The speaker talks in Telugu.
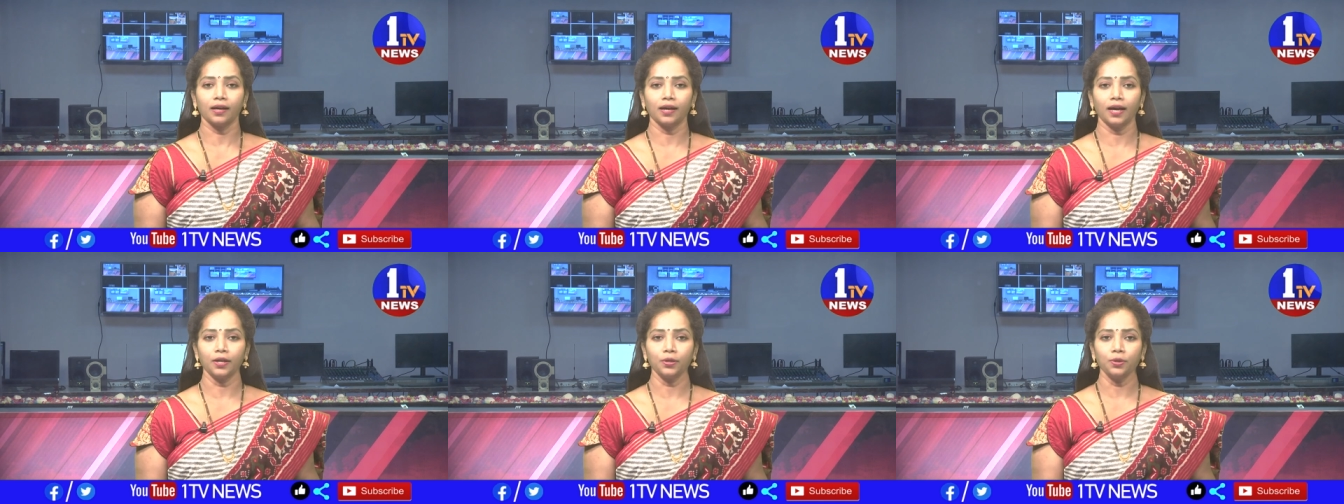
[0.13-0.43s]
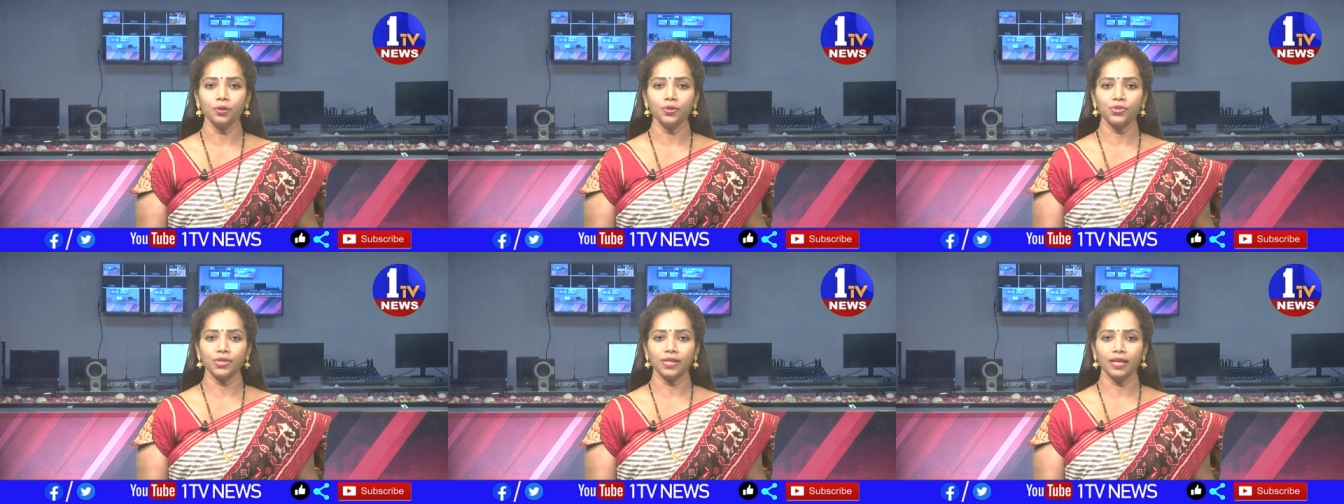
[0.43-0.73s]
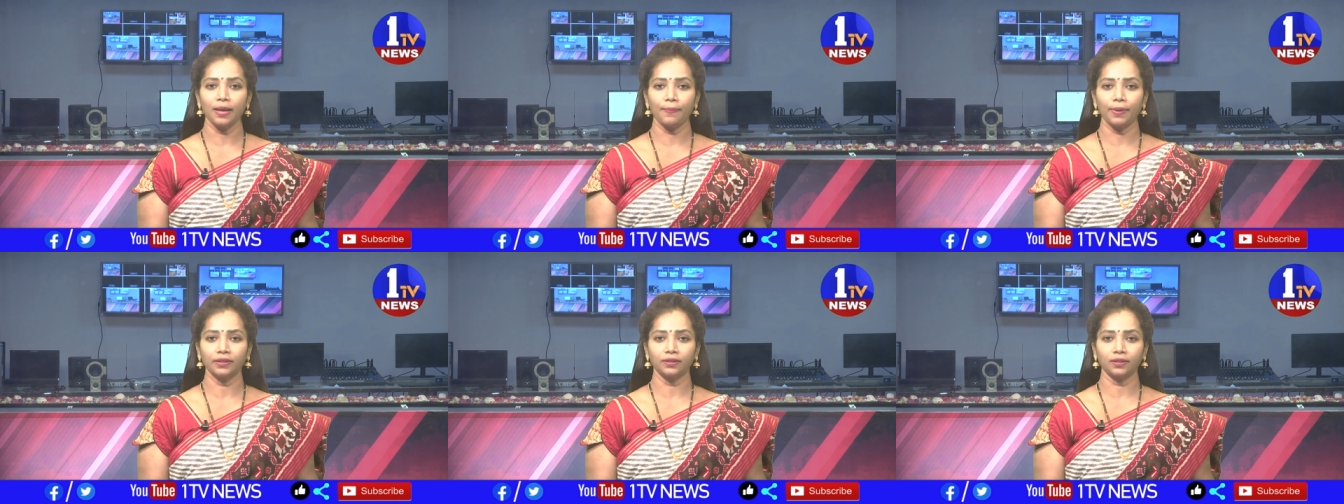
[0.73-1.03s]
కర్నూలు
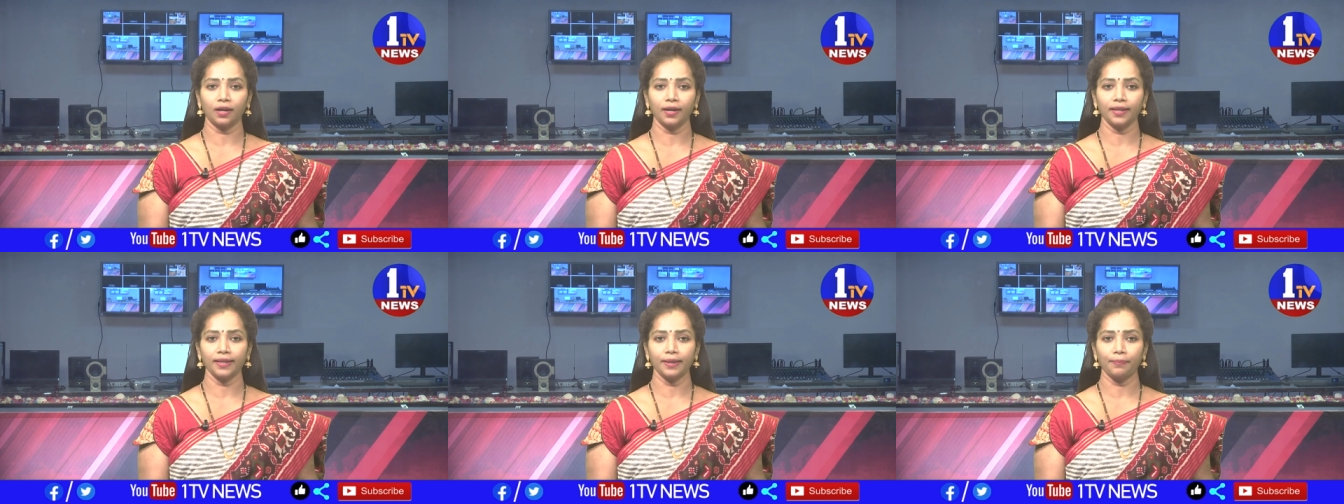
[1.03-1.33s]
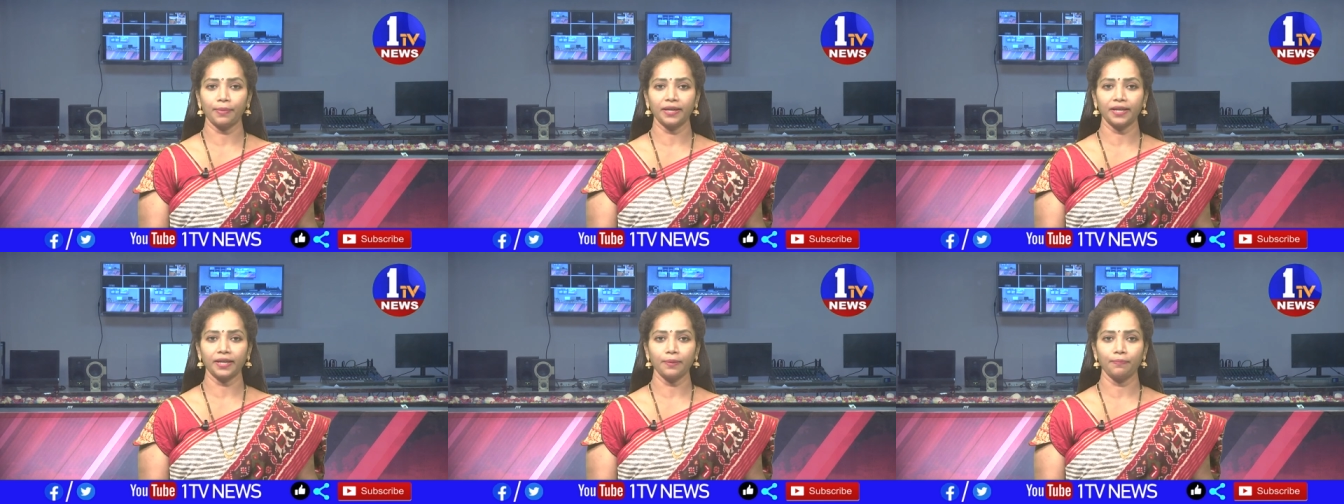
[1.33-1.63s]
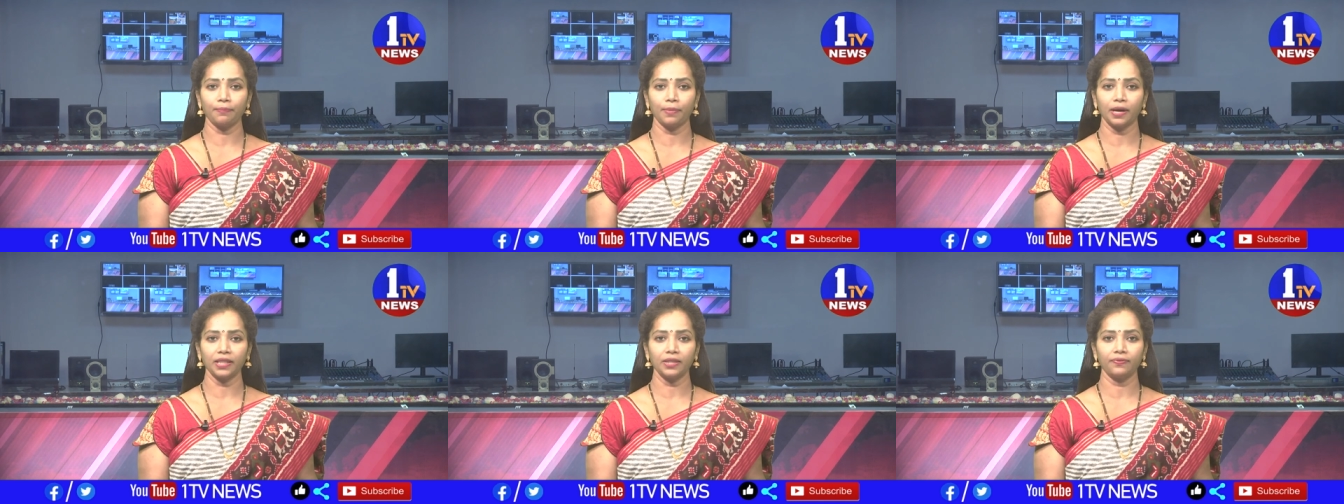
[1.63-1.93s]
జిల్లా మంత్రాలయం
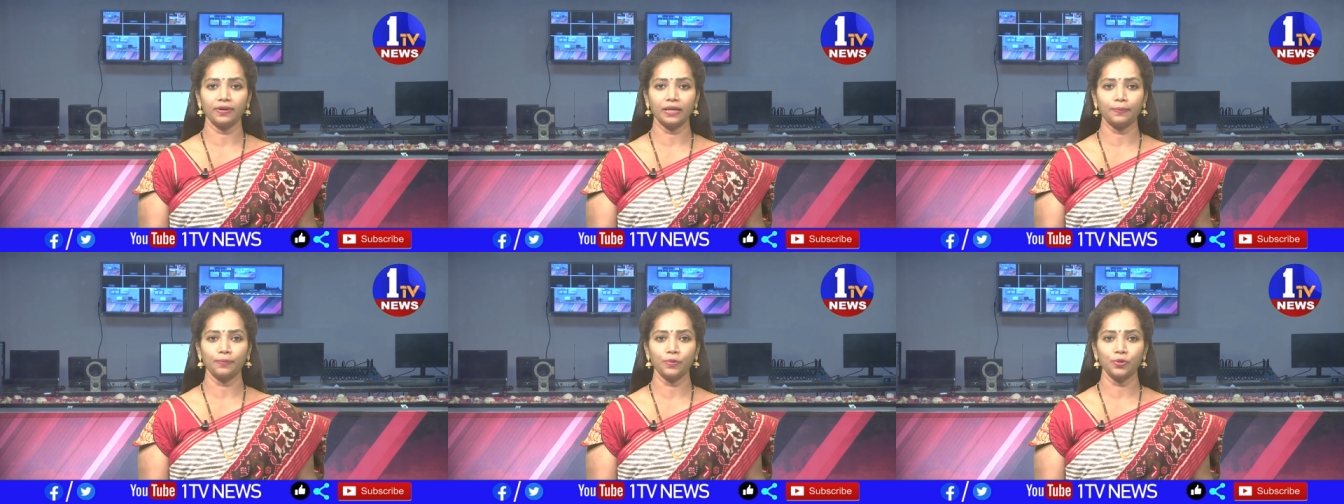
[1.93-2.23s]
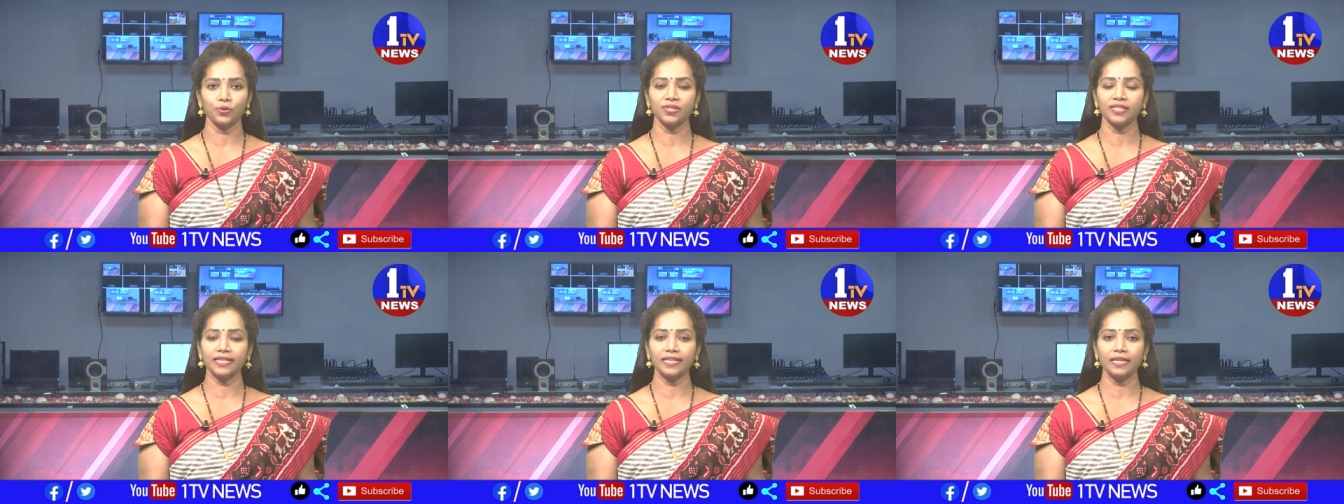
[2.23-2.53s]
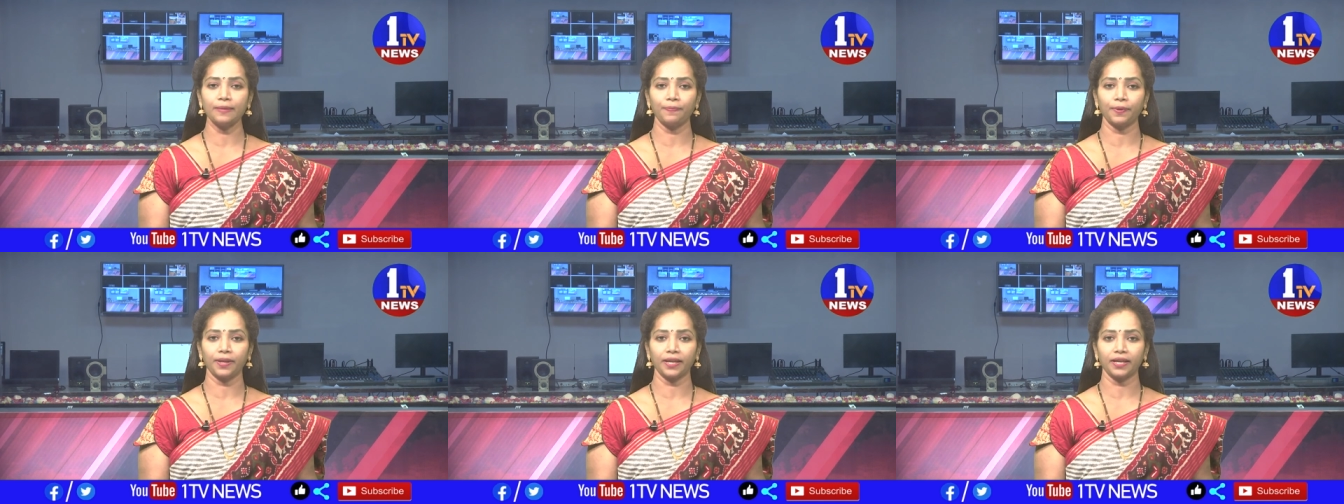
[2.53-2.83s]
మండలం మాధవరంలో
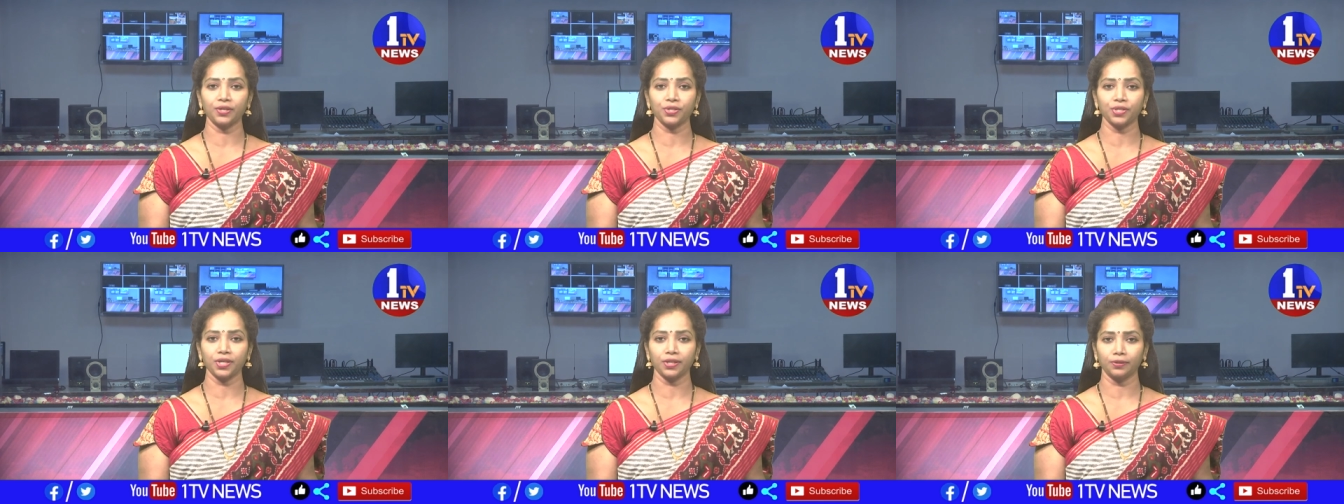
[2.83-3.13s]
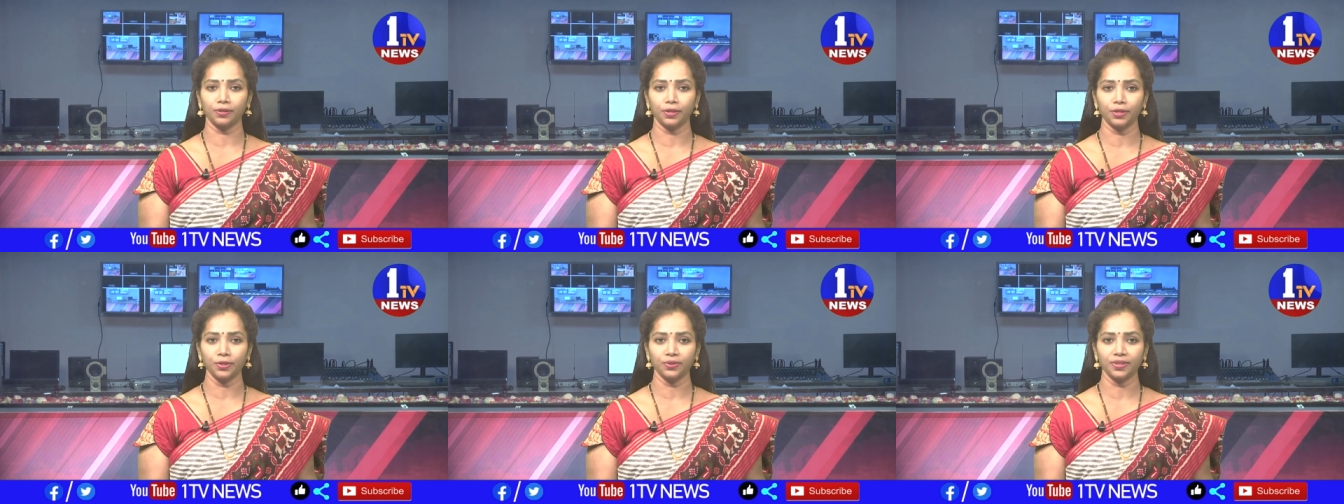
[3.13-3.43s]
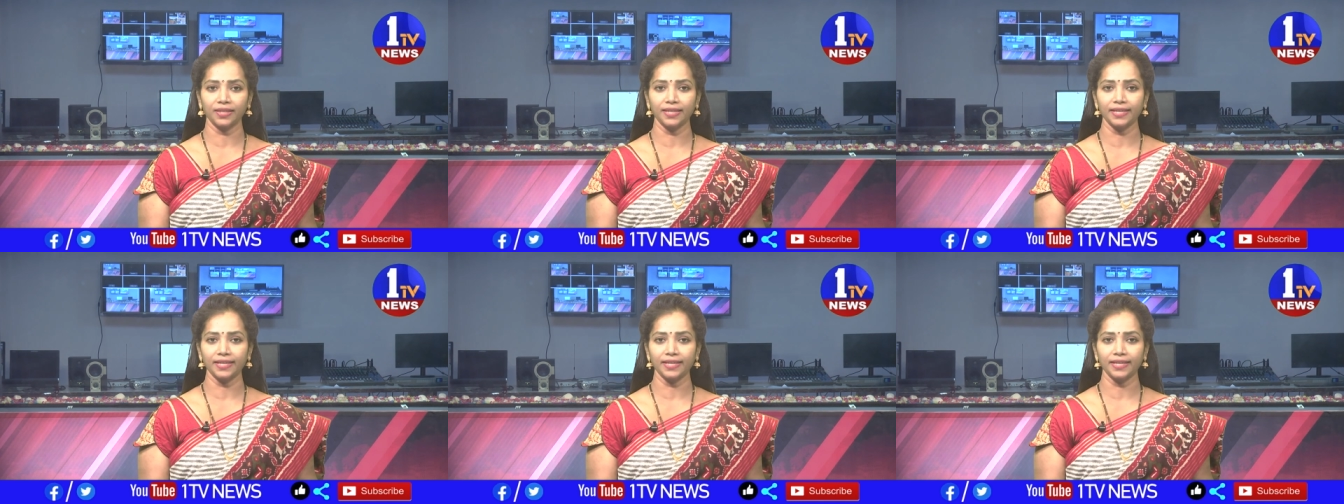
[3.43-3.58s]
సినీ ప్రేక్షకులను